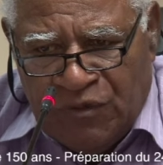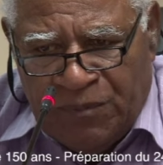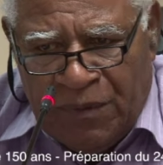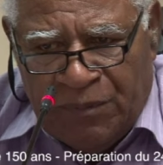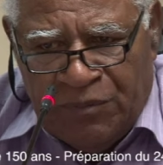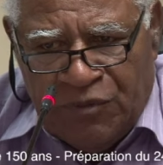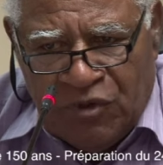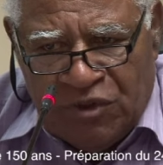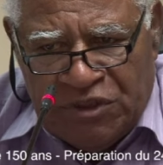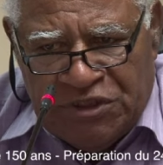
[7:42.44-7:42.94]

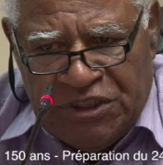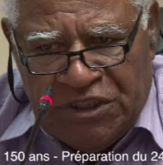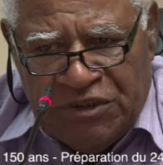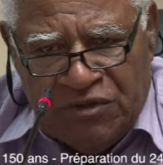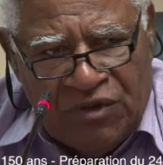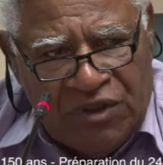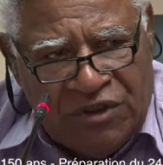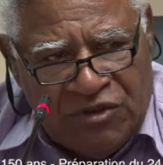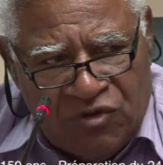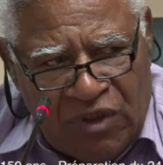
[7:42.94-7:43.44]
peuple
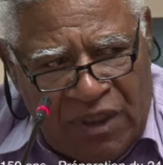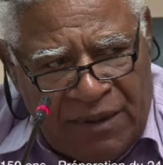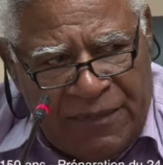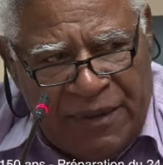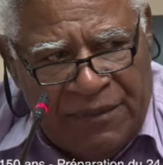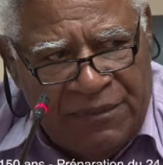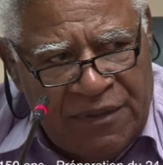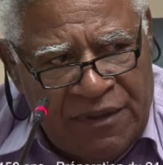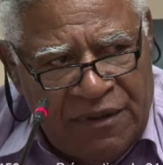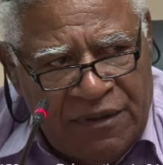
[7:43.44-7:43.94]
d'origine, est toujours la
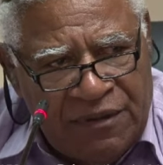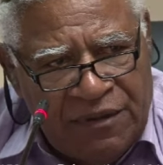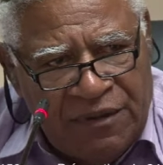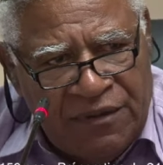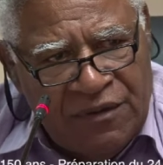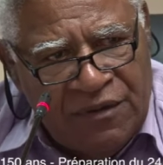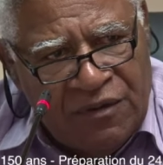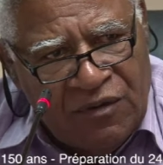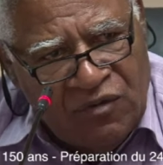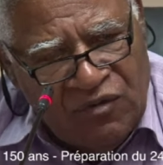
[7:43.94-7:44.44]
même. Hein.
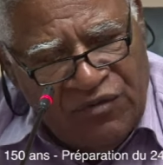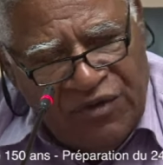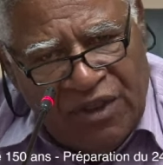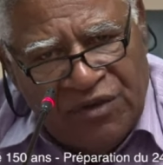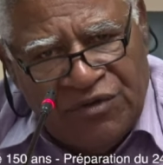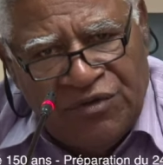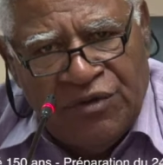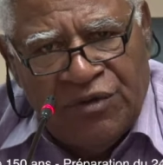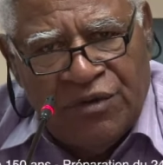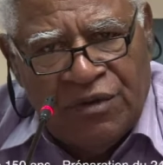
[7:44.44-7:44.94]

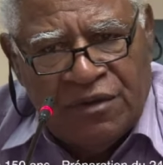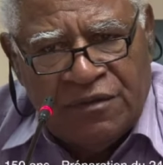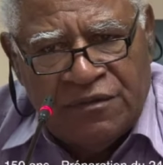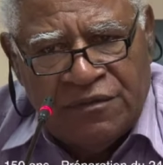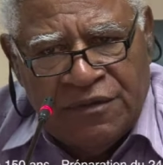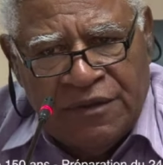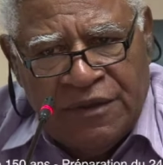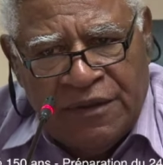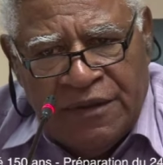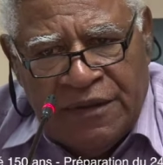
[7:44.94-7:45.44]
L'ouverture.
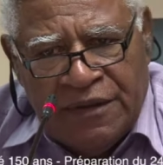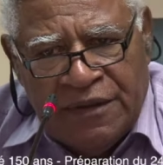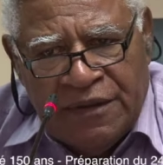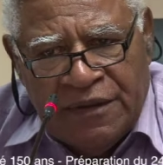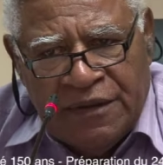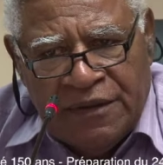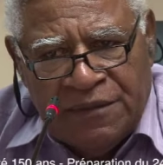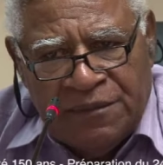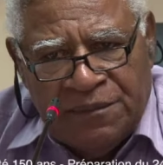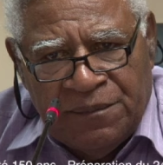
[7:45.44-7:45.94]

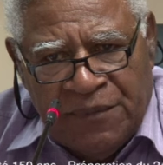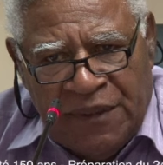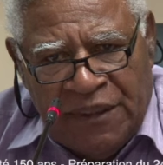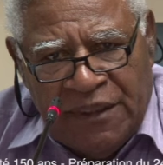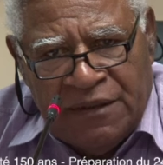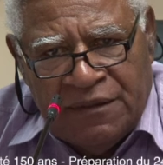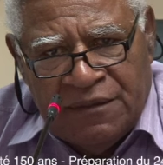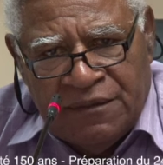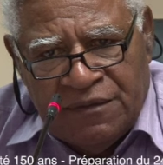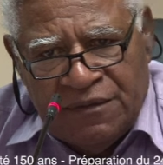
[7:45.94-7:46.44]

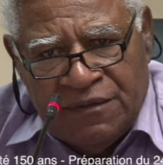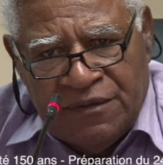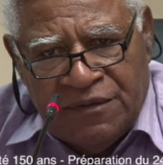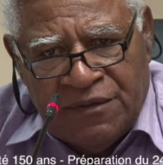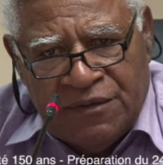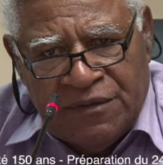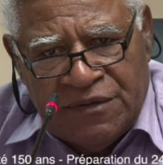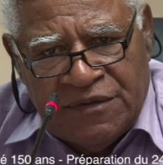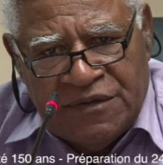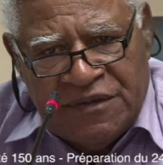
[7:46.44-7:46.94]
Mais
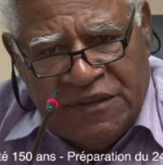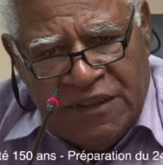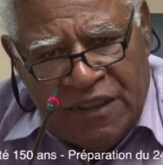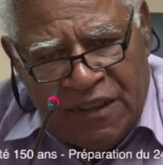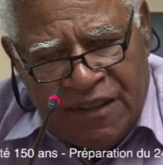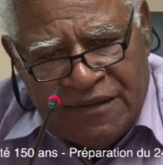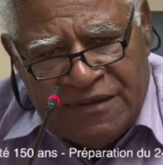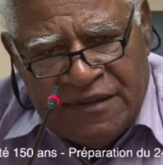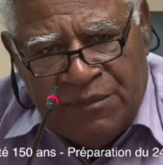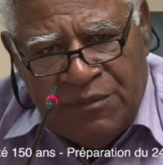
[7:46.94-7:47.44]
s'il y
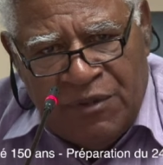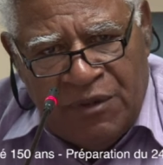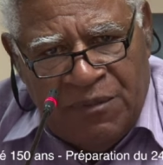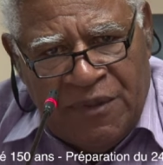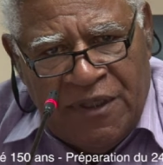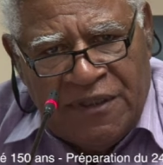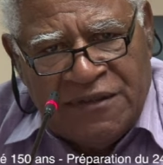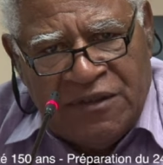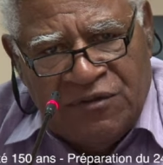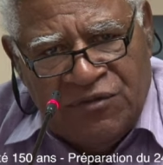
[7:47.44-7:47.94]
a
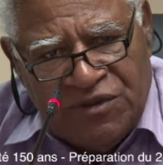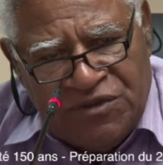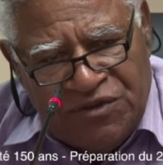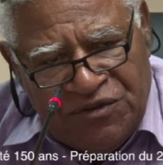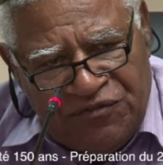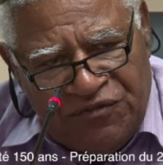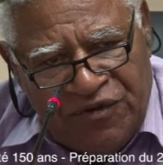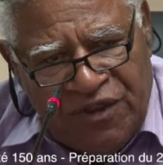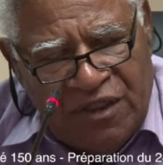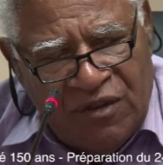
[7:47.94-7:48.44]
rassemblement, ça doit
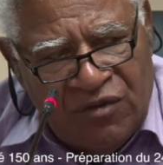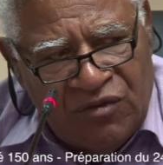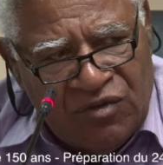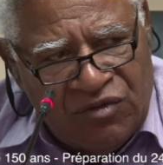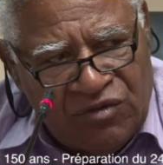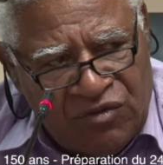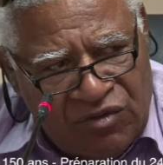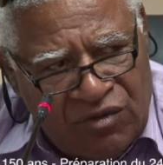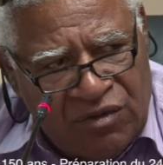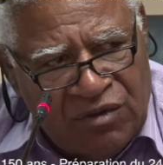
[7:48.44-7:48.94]
se faire
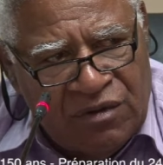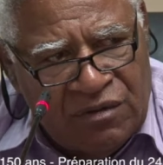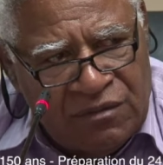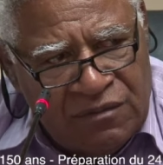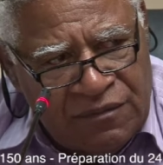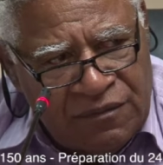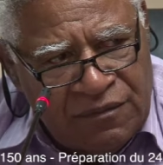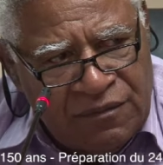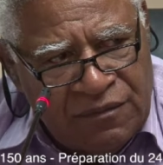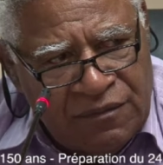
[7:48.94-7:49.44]
autour
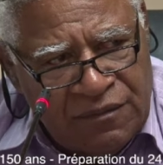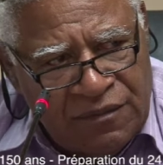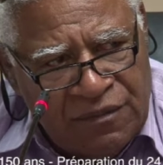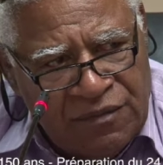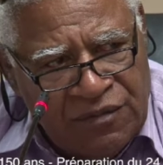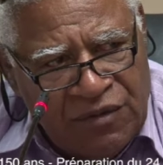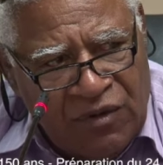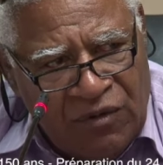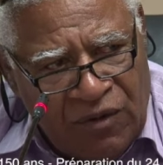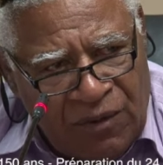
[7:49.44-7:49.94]

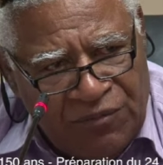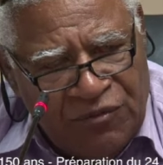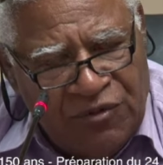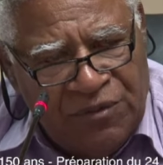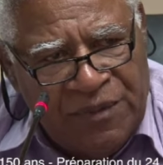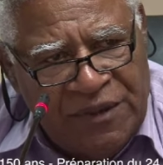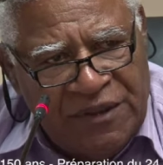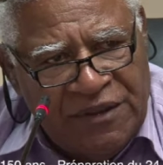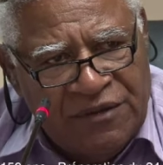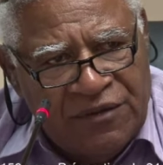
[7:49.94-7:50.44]
de l'homme
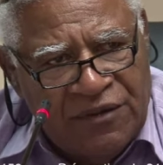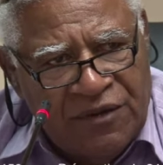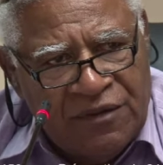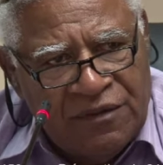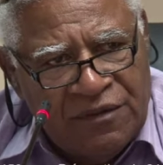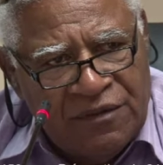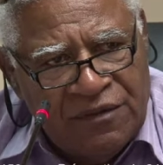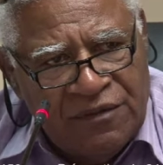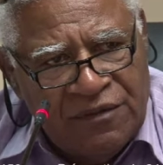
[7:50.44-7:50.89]
du pays. Donc